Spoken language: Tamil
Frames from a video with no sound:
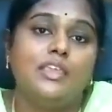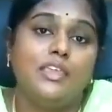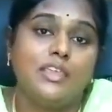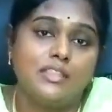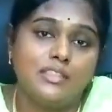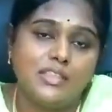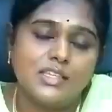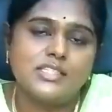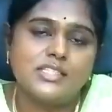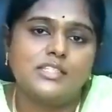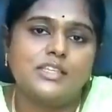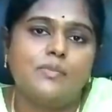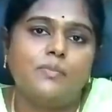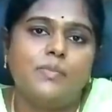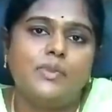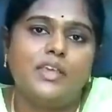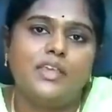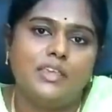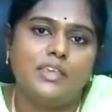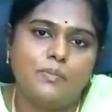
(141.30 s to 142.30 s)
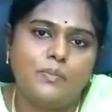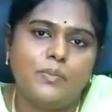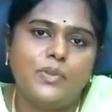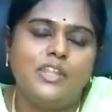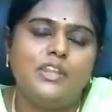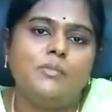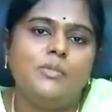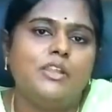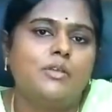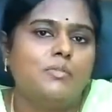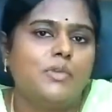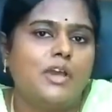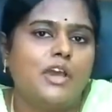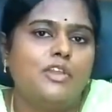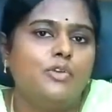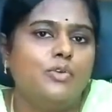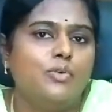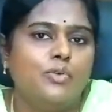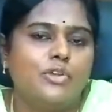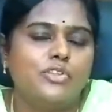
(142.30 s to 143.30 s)
எந்த ஸ்டெப்பில் எப்படி நம்மளுக்கு
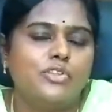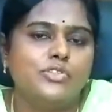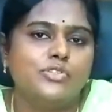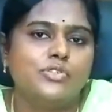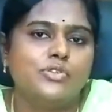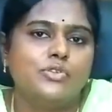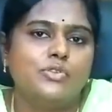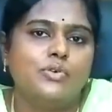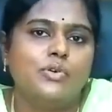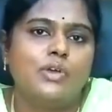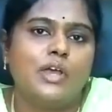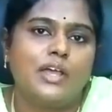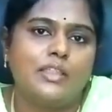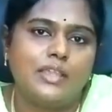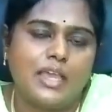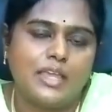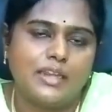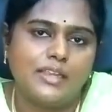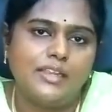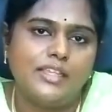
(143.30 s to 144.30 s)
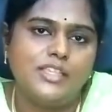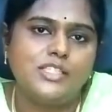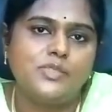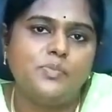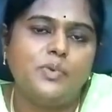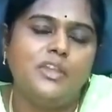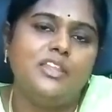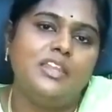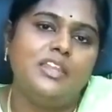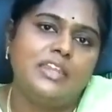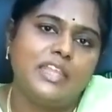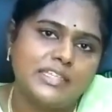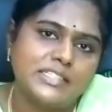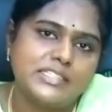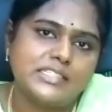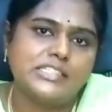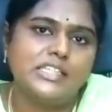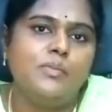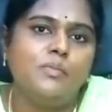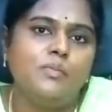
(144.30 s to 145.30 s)
மார்க் குறைஞ்சிருக்குதோ அதை அனலைஸ் பண்ணி
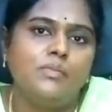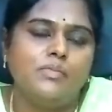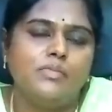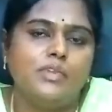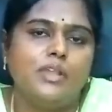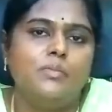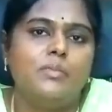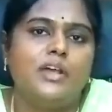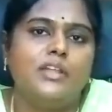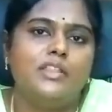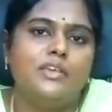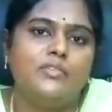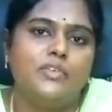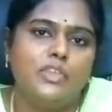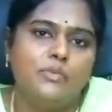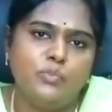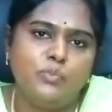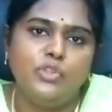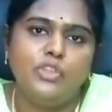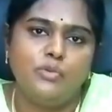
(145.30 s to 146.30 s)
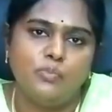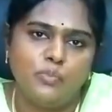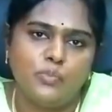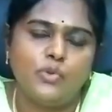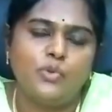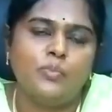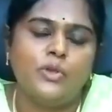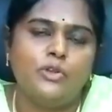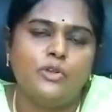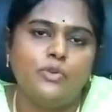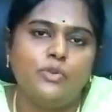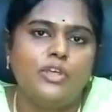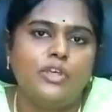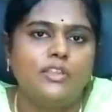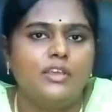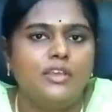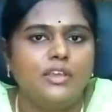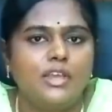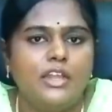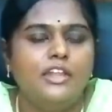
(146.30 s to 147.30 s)
நெக்ஸ்ட் டைம் நம்ம அதை வந்து இம்ப்ரூவ்
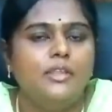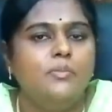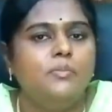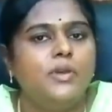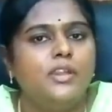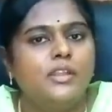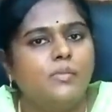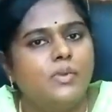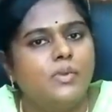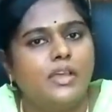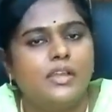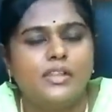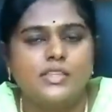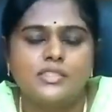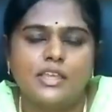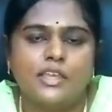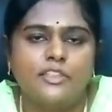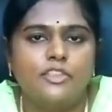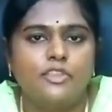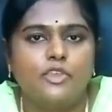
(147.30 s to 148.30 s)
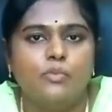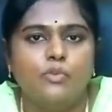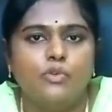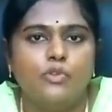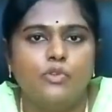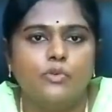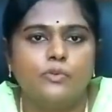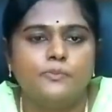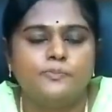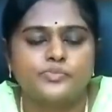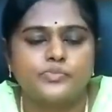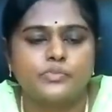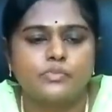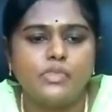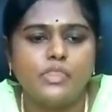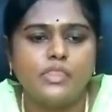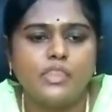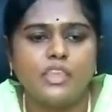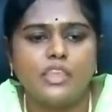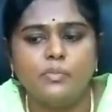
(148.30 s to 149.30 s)
பண்ணோன்னா தான் கண்டிப்பாக நம்மளால் சாதிக்க முடியும்
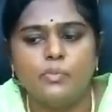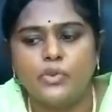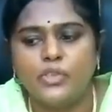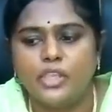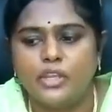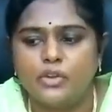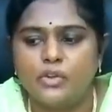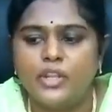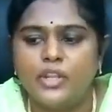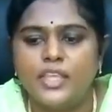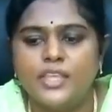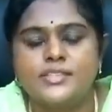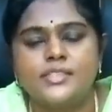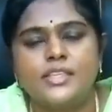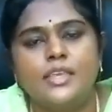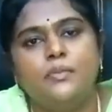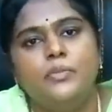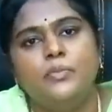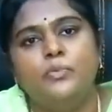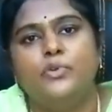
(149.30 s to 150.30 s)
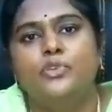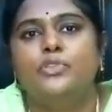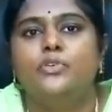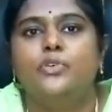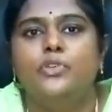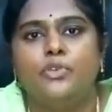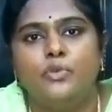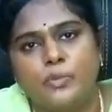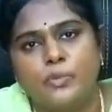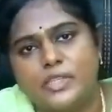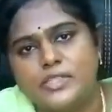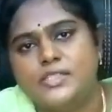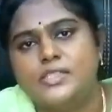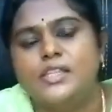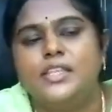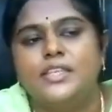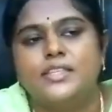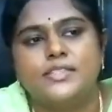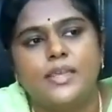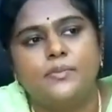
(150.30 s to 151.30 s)
இப்போ என்னோட எக்ஸாமை பொறுத்த வரைக்கும்
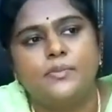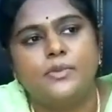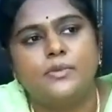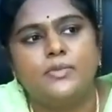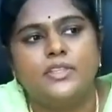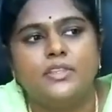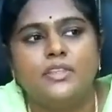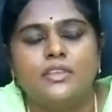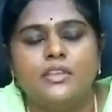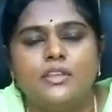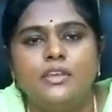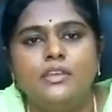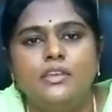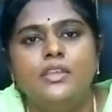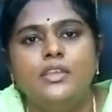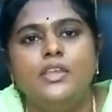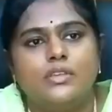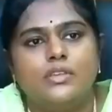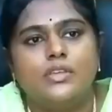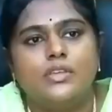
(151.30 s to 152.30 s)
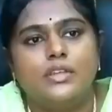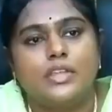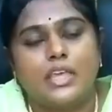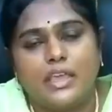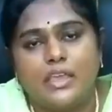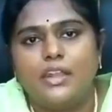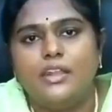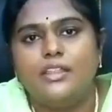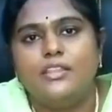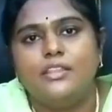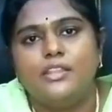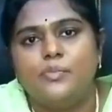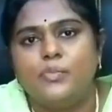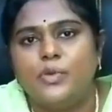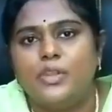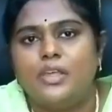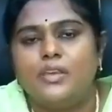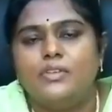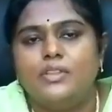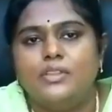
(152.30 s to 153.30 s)
பர்சனல் எக்ஸாம்பிள் பார்த்தீங்கன்னா நான்
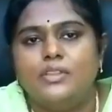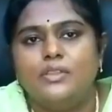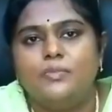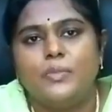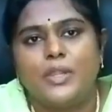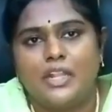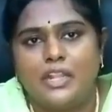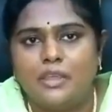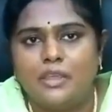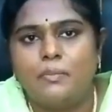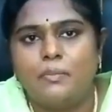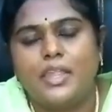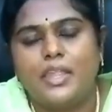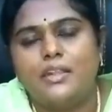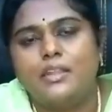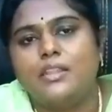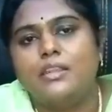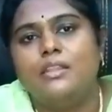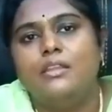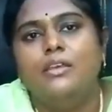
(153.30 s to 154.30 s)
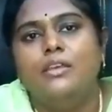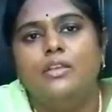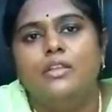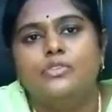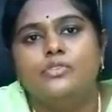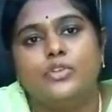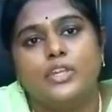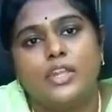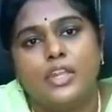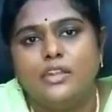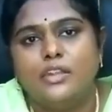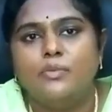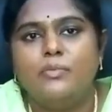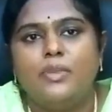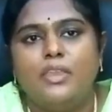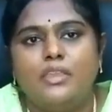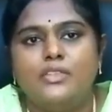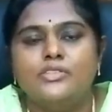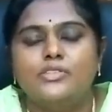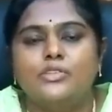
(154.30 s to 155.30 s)
எழுதினப்பெல்லாம் வந்து பழைய பேட்டர்ன் ஸோ ரெண்டு
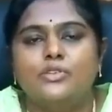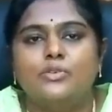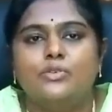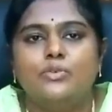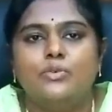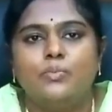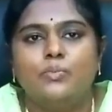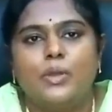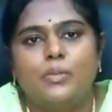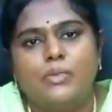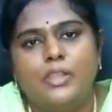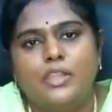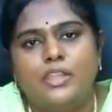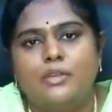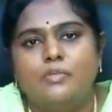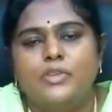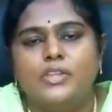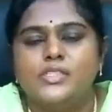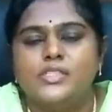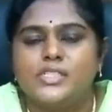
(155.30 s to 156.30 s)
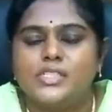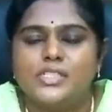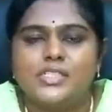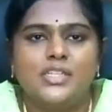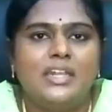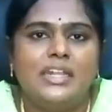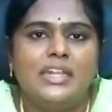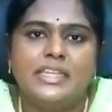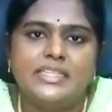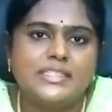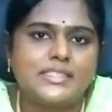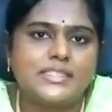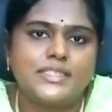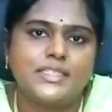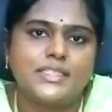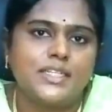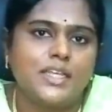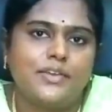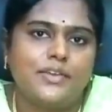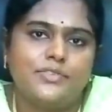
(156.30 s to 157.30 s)
மெயின்ஸ் இருக்கும் பப்ளிக் அட்மினிஸ்ட்ரேஷன் அண்ட்
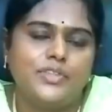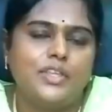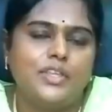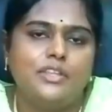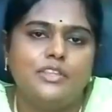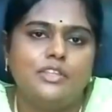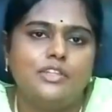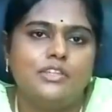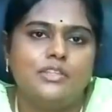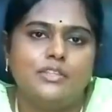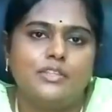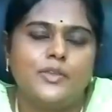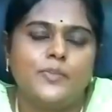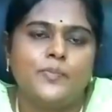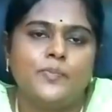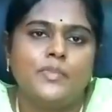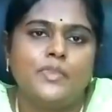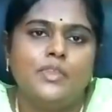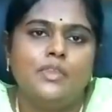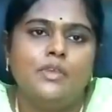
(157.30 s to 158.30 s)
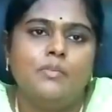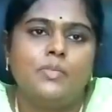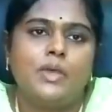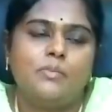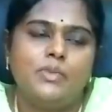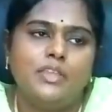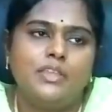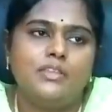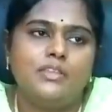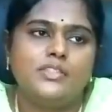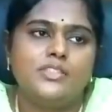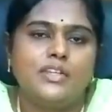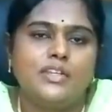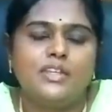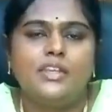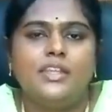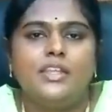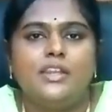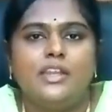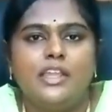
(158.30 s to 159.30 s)
ஹிஸ்ட்ரி நான் வந்து எடுத்துகிட்டு இருந்தேன் பப்ளிக்
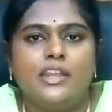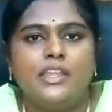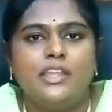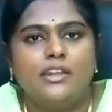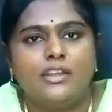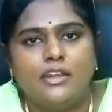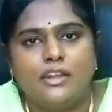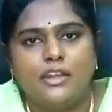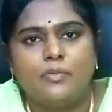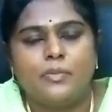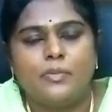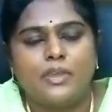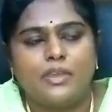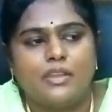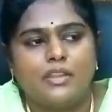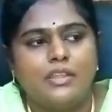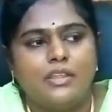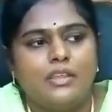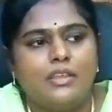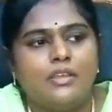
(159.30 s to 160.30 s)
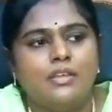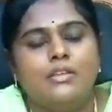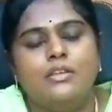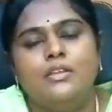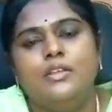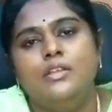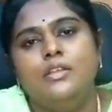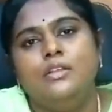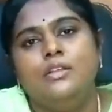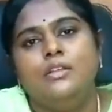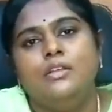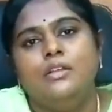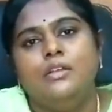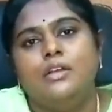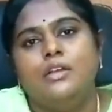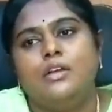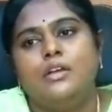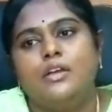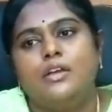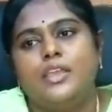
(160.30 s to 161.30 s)
ஜென்ரலி எல்லாரும் என்ன நினைப்பாங்கன்னா
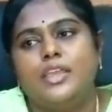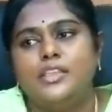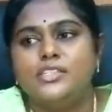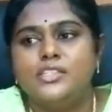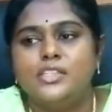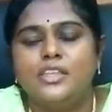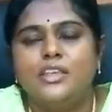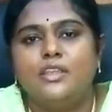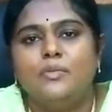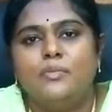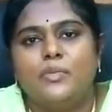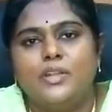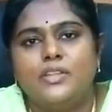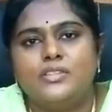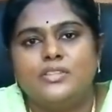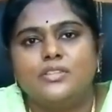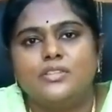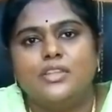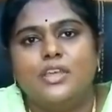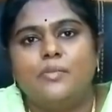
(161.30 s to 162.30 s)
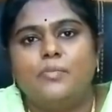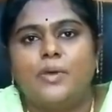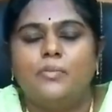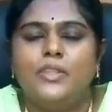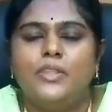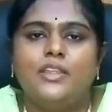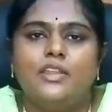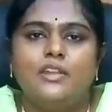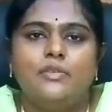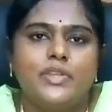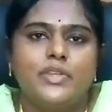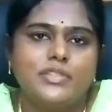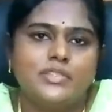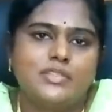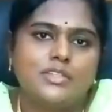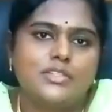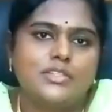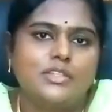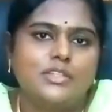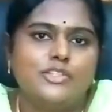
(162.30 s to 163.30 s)
என்ஜினியரிங் படிச்சிருந்தா பப்ளிக்
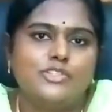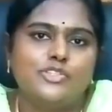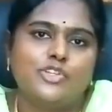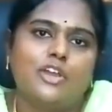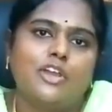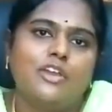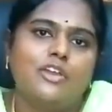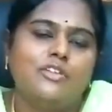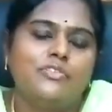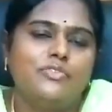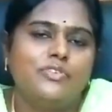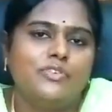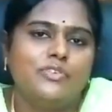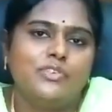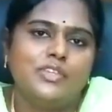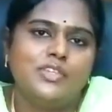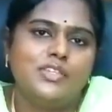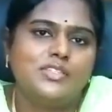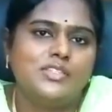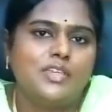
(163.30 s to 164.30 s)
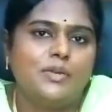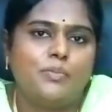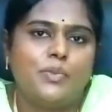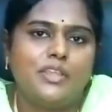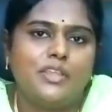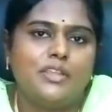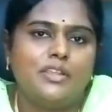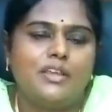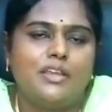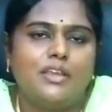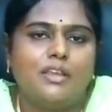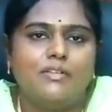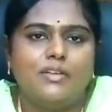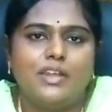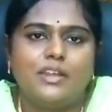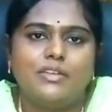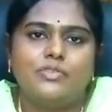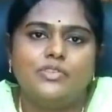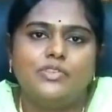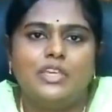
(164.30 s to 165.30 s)
அட்மினிஸ்ட்ரேஷன் அண்ட் ஜாகிரஃபி வந்து ஈஸியாக படிக்கலாம்
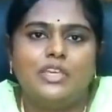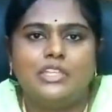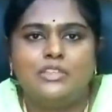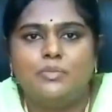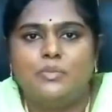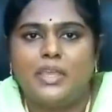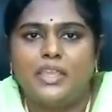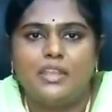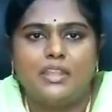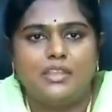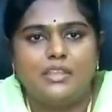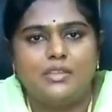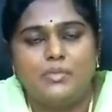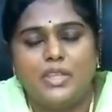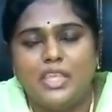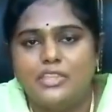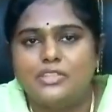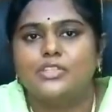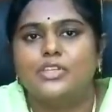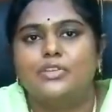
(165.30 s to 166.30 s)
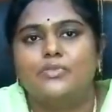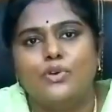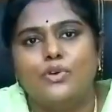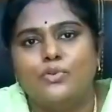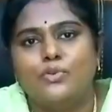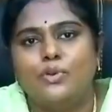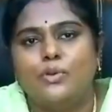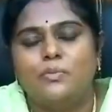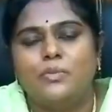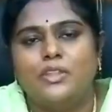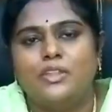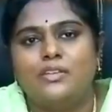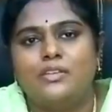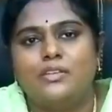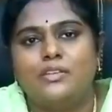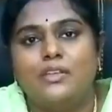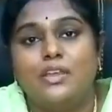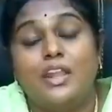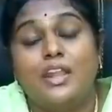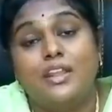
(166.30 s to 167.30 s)
அவங்களுக்கு வந்து அது பை நேச்சர் வரும்
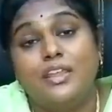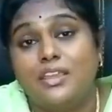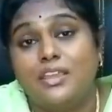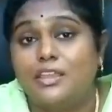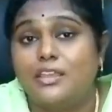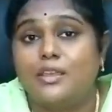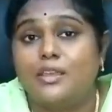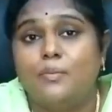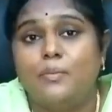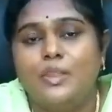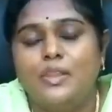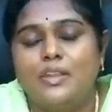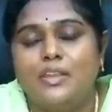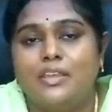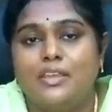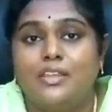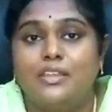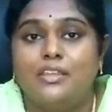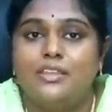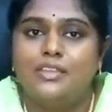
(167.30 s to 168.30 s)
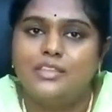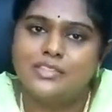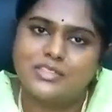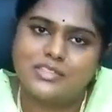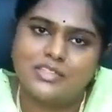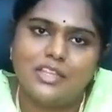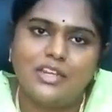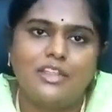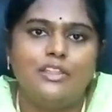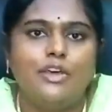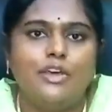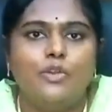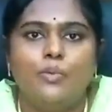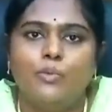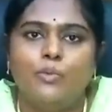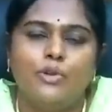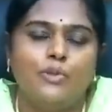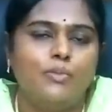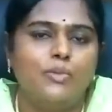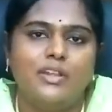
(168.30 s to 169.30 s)
அப்படின்ட்டு ஆனால் எனக்கு அப்படி இல்லை எனக்கு ஹிஸ்ட்ரியில் தான்
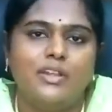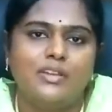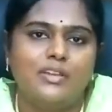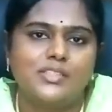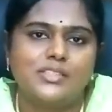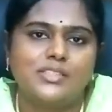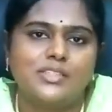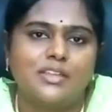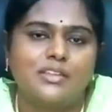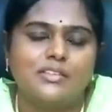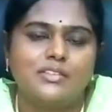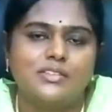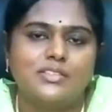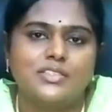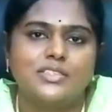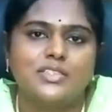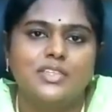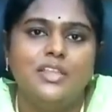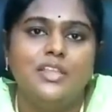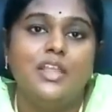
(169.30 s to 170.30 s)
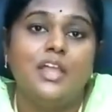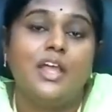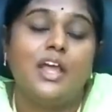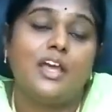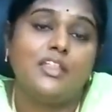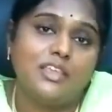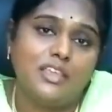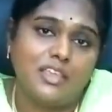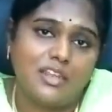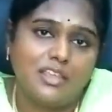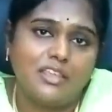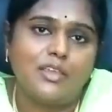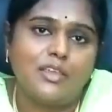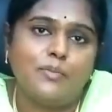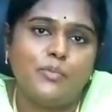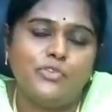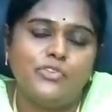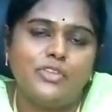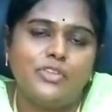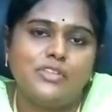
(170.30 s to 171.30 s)
ரொம்ப ரொம்ப இன்ட்ரெஸ்ட்டாக இருந்துச்சு அது எனக்கு
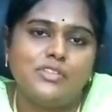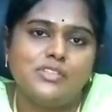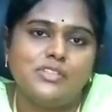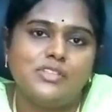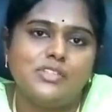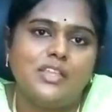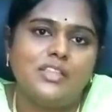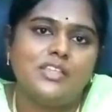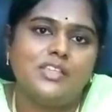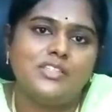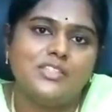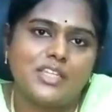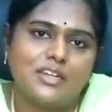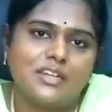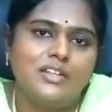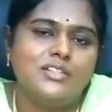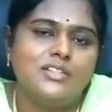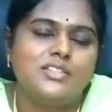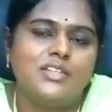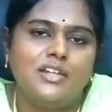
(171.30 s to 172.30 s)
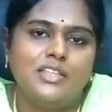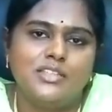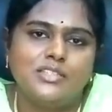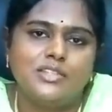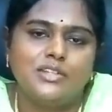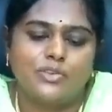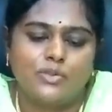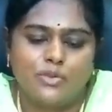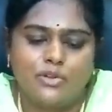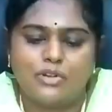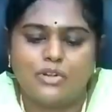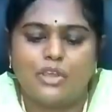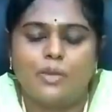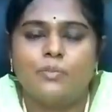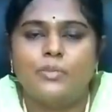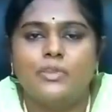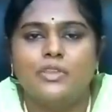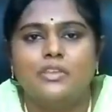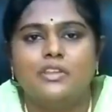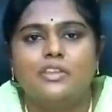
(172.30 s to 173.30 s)
எப்போ தெரிஞ்சதுன்னா அந்த ஜென்ரல் ஸ்டடீஸ்ன்ற ஒரு
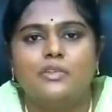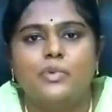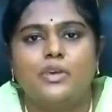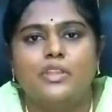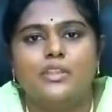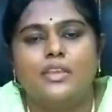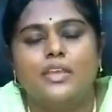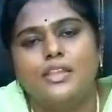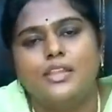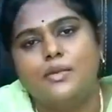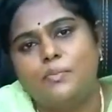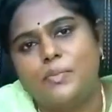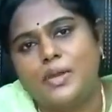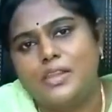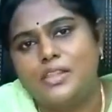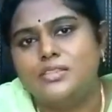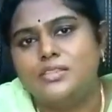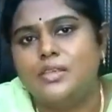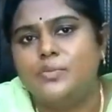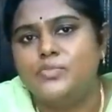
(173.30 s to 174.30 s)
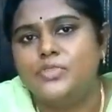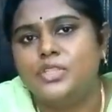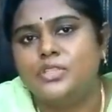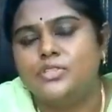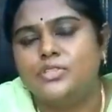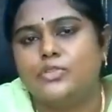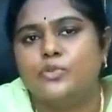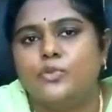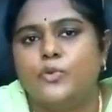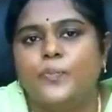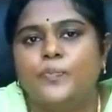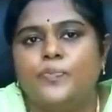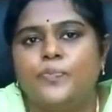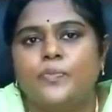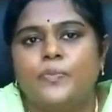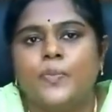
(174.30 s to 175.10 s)
டாபிக் இருக்குது பாருங்கள் அதில் பல சப்ஜெக்ட்ஸ் இருக்கும்